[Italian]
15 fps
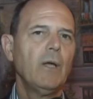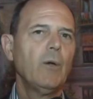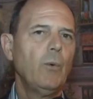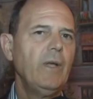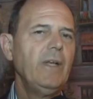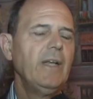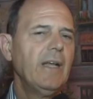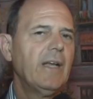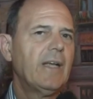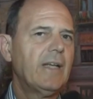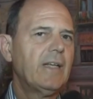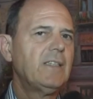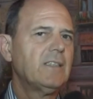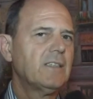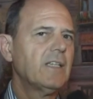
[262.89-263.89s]
Quindi
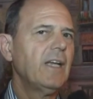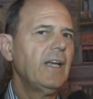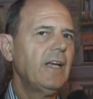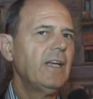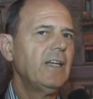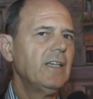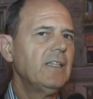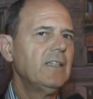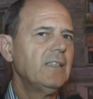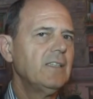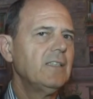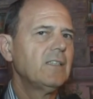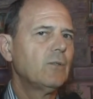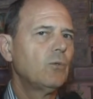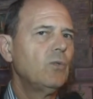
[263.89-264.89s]
se
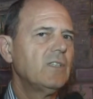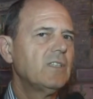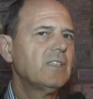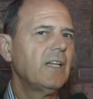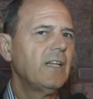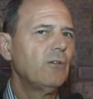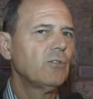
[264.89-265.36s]
eh, queste mm.